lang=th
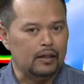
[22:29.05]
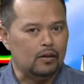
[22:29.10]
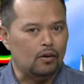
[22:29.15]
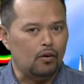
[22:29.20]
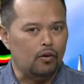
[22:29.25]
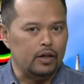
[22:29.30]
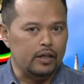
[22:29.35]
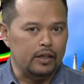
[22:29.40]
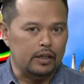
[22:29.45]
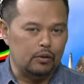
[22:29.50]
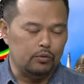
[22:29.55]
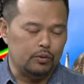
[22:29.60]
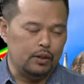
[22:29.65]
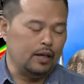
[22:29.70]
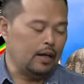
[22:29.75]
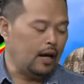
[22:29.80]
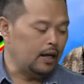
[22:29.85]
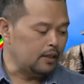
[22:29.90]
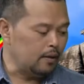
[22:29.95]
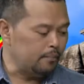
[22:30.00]
กรณีตัวอ
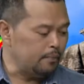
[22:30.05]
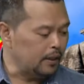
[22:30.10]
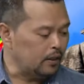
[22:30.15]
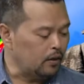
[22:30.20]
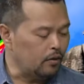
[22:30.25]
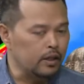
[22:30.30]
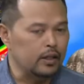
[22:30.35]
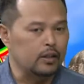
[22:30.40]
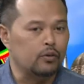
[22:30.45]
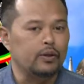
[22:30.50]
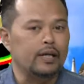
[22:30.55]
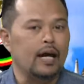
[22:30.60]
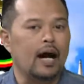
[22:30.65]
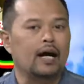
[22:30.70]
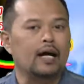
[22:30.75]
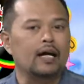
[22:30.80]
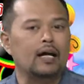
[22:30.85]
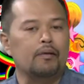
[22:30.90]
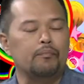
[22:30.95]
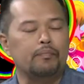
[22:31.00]
ย่างอาจจะเป็นกรณีตัวอย่าง
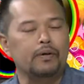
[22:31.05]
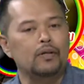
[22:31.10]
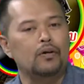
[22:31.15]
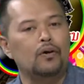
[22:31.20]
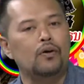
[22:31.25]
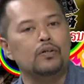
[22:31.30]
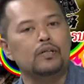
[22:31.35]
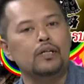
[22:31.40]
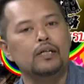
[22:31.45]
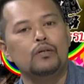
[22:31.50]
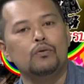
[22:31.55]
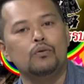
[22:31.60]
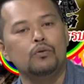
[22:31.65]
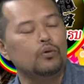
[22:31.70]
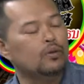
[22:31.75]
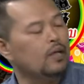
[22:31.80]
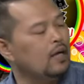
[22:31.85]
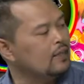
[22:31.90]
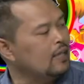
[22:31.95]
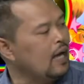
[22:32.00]
ให้กับพี่น้องที่ดูอ
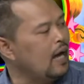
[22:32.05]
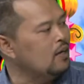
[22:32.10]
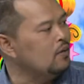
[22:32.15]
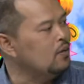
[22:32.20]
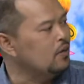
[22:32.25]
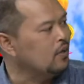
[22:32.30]
ยู่ทางใต้ด้วย